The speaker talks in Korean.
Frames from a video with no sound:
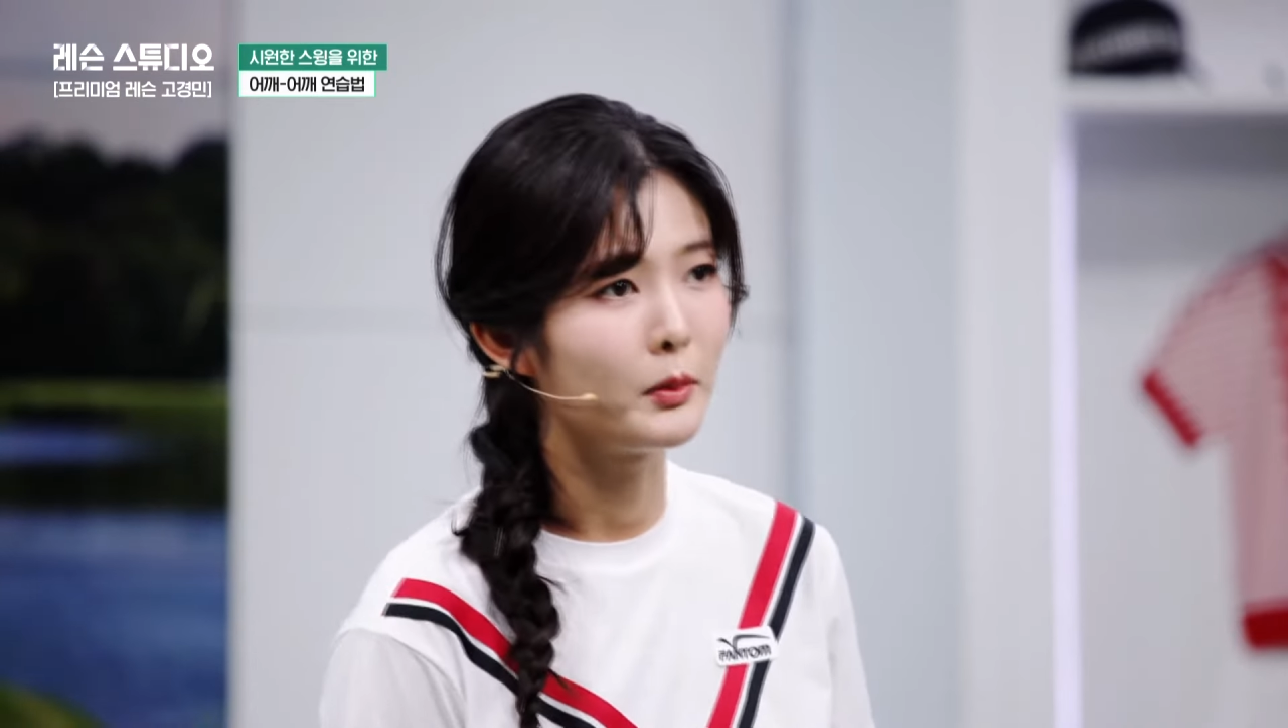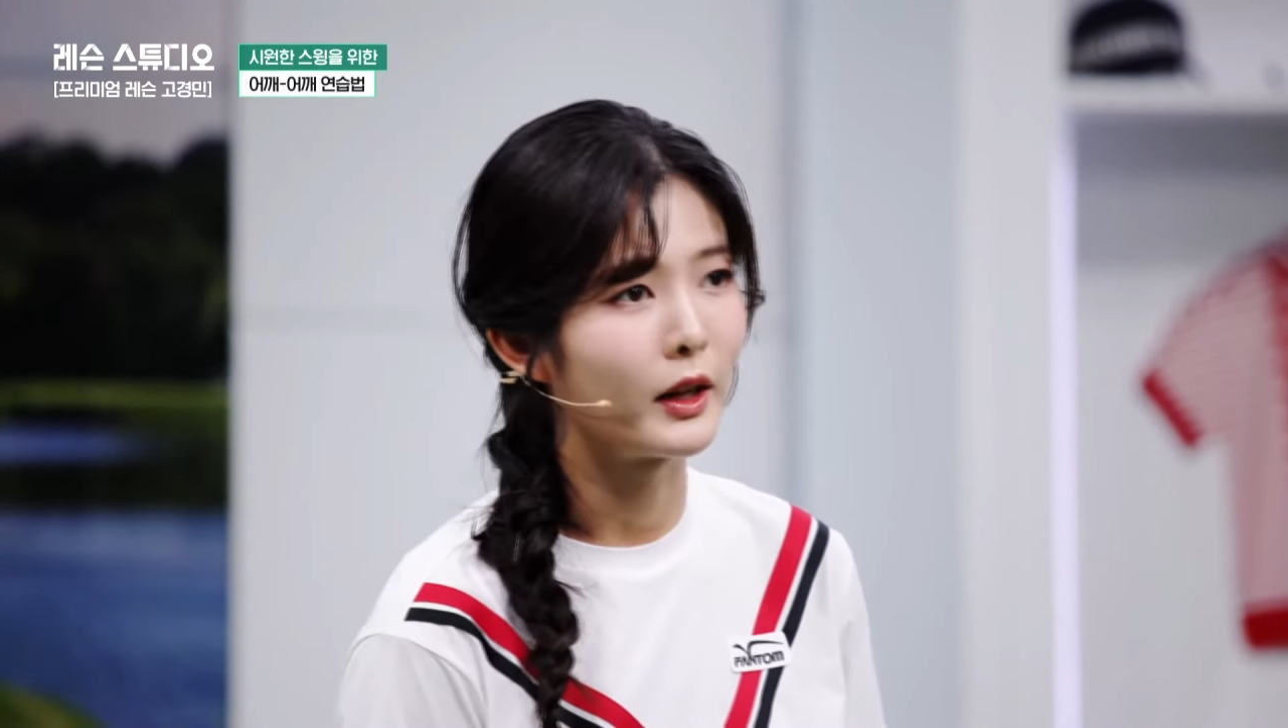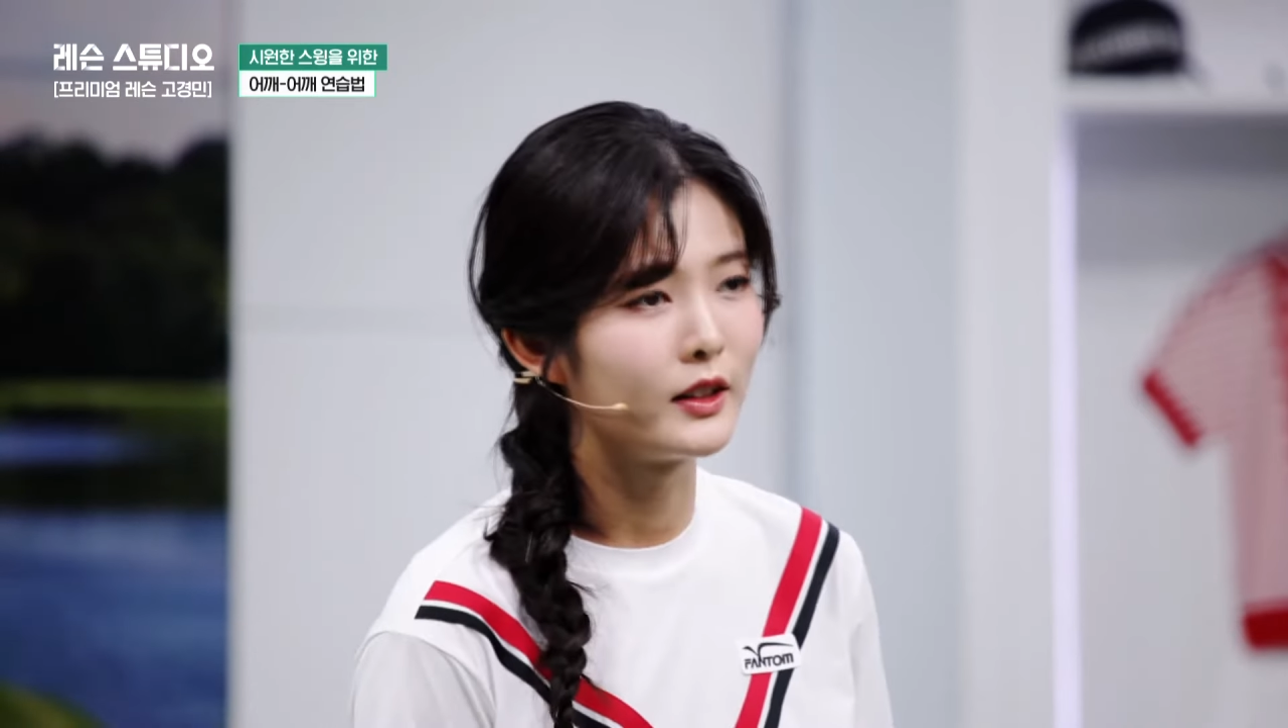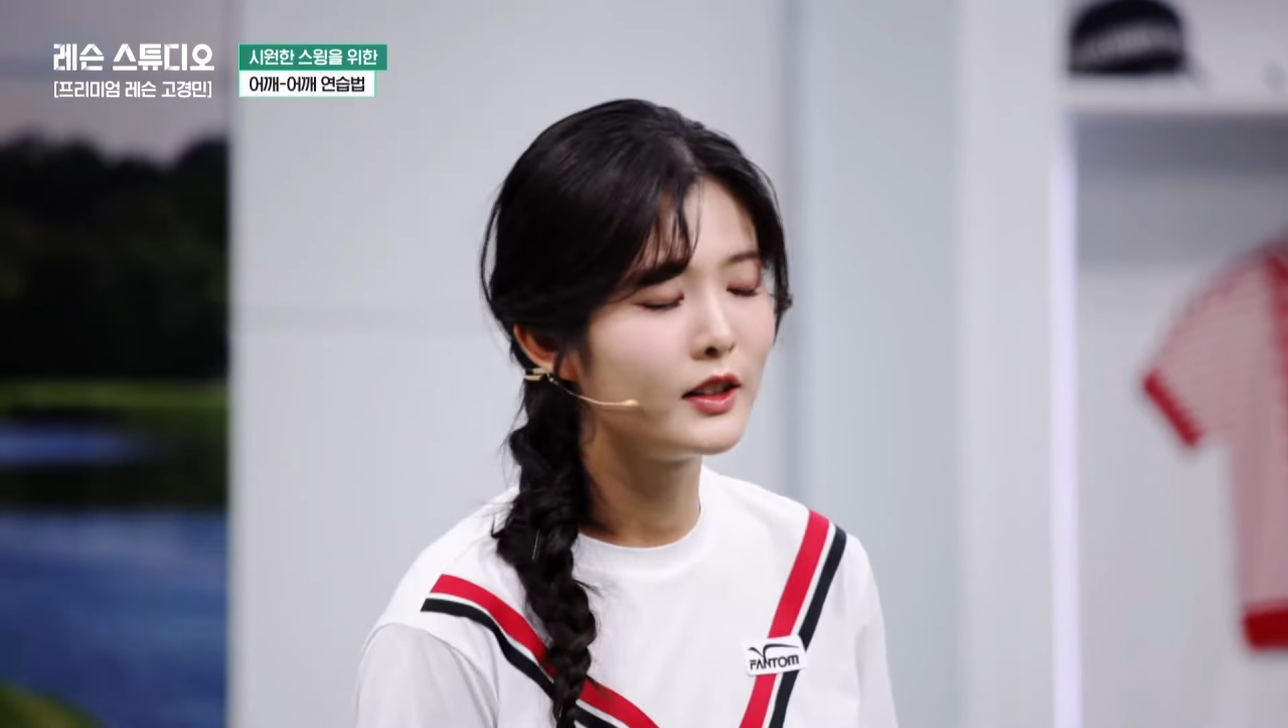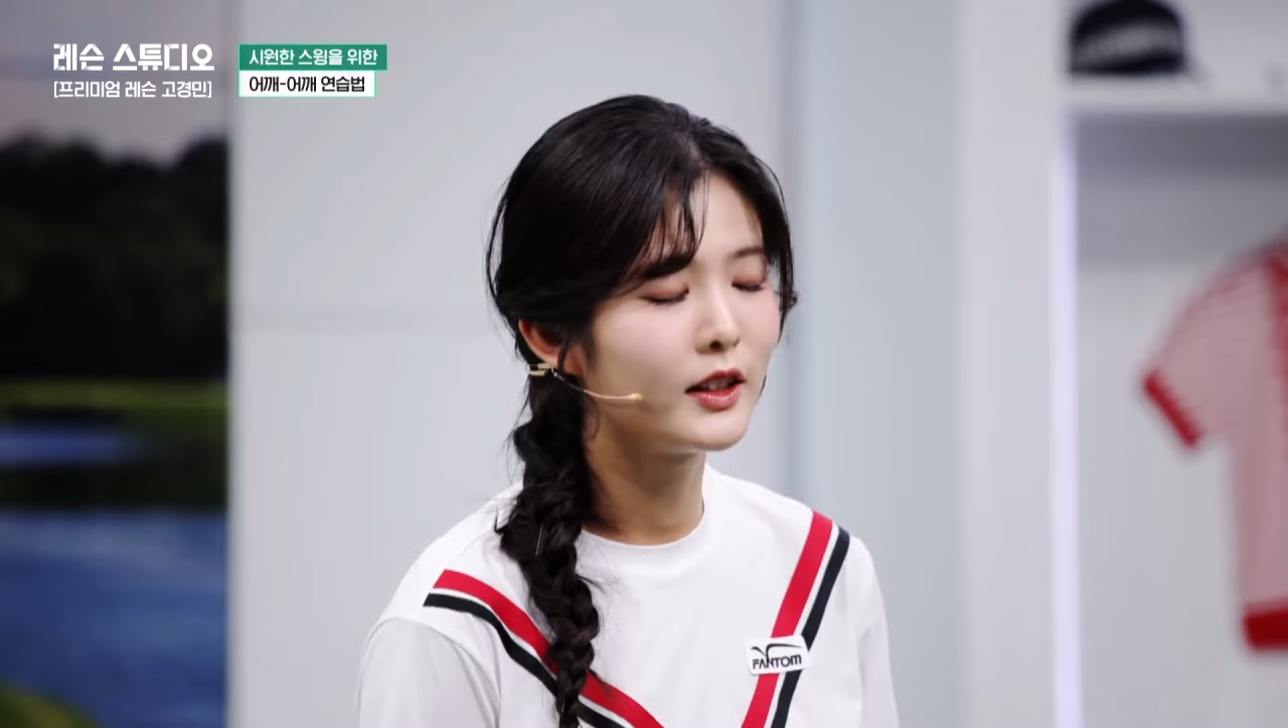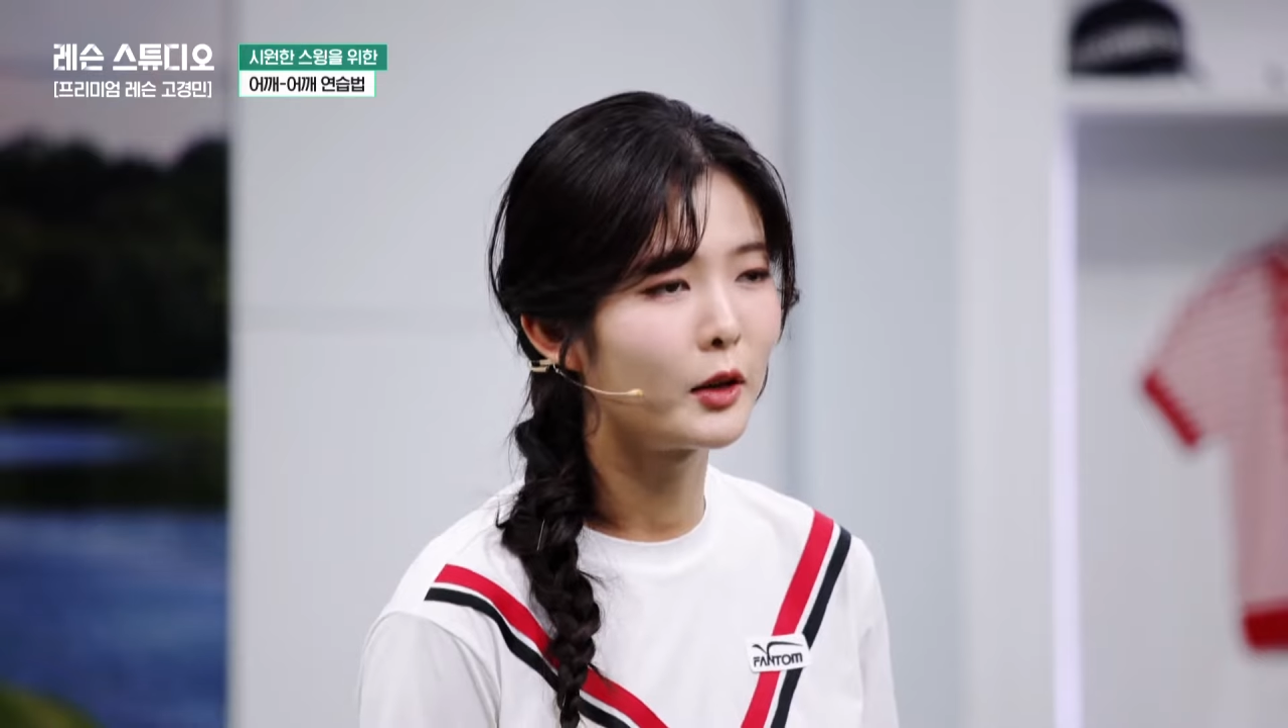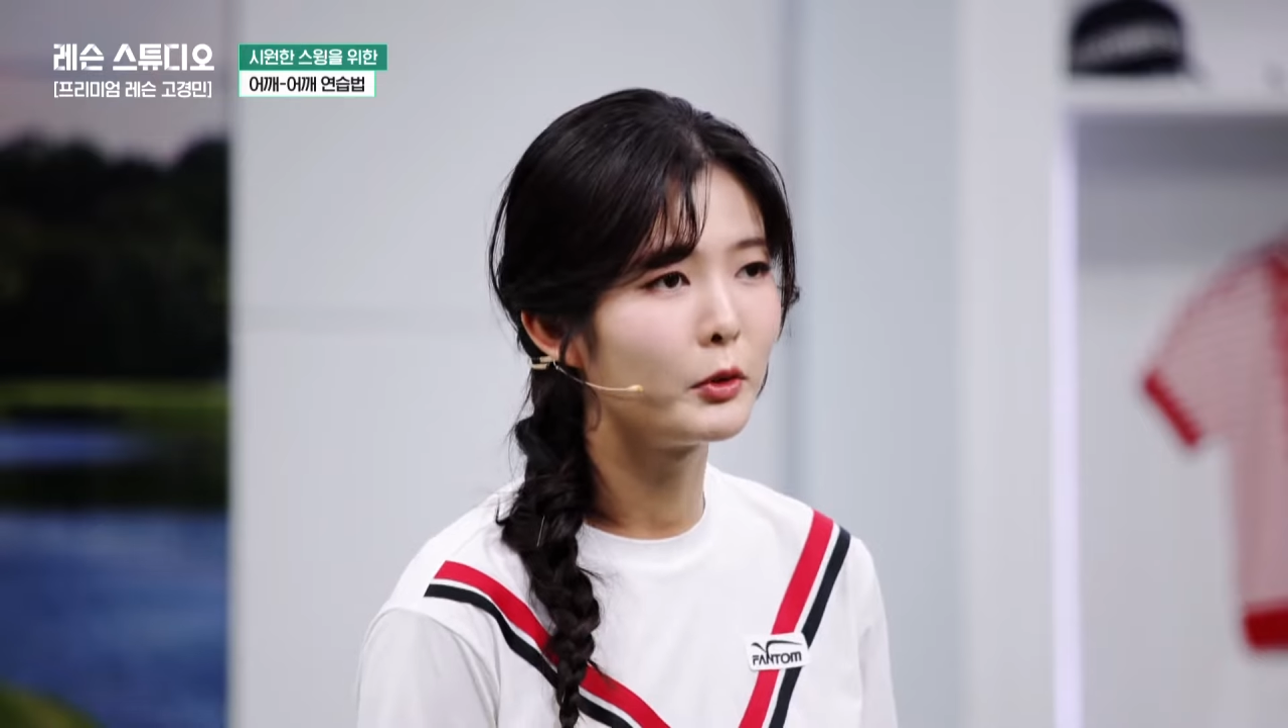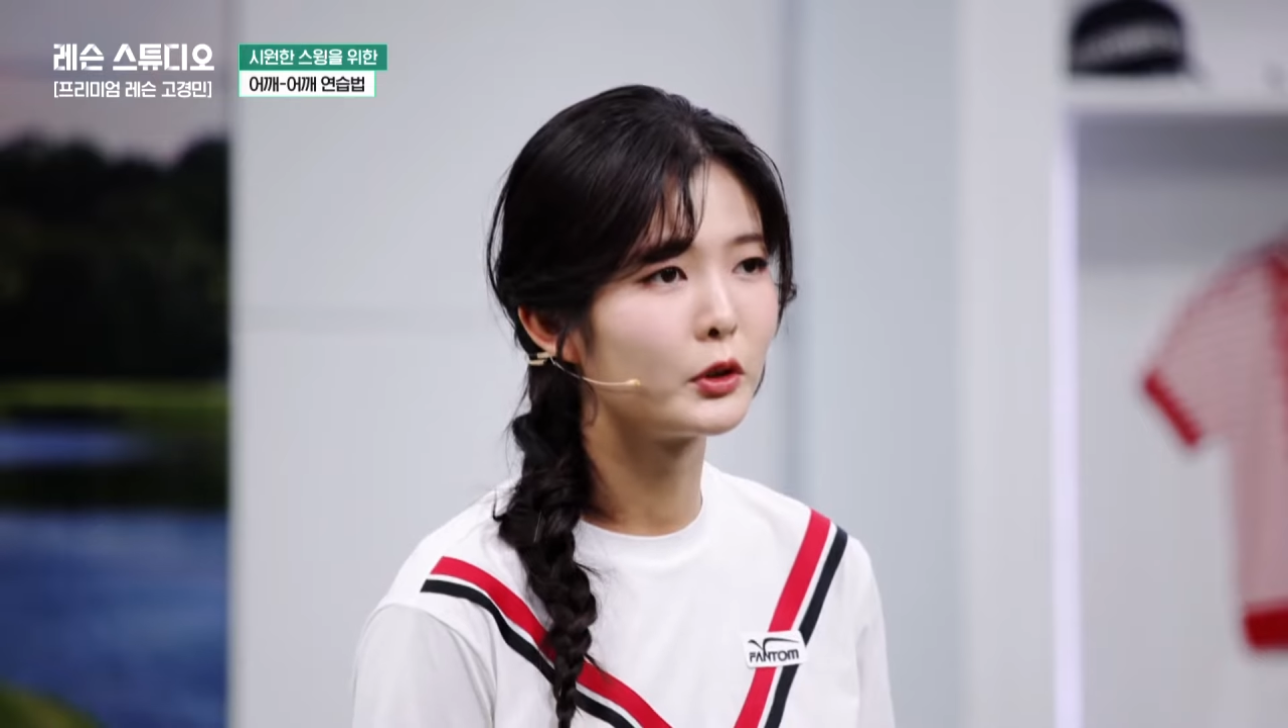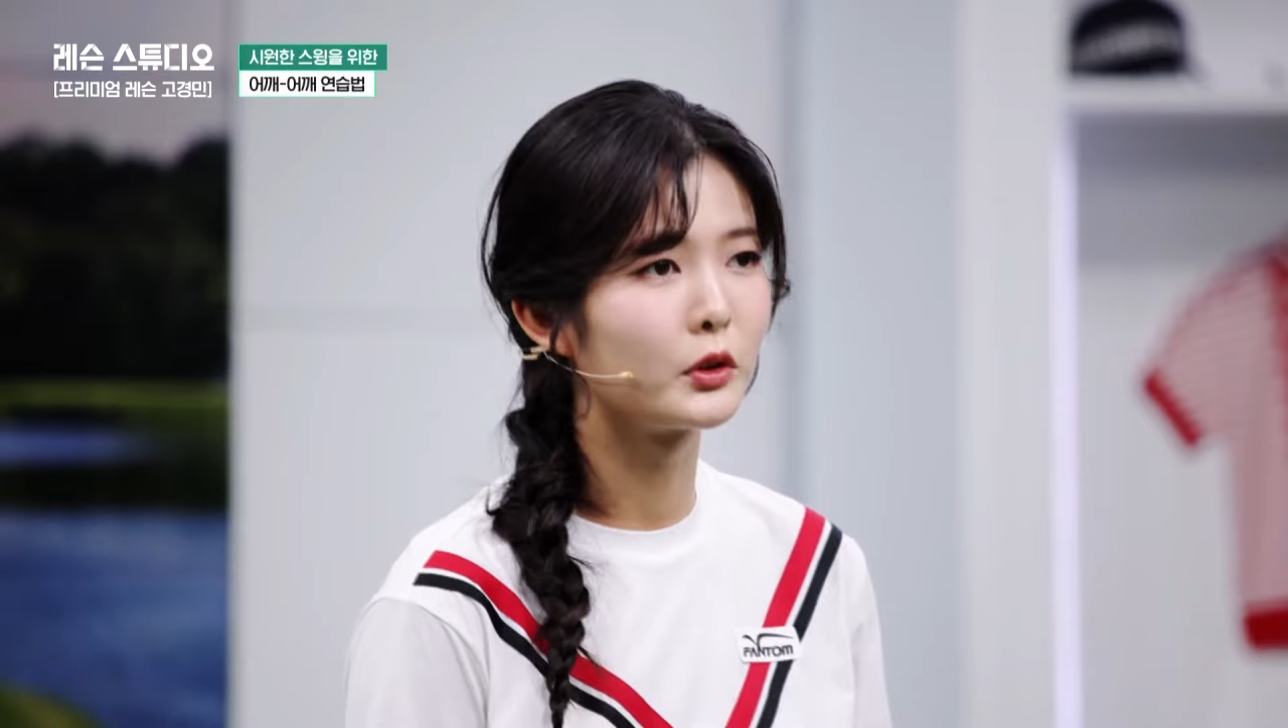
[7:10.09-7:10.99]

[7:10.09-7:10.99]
맞는다면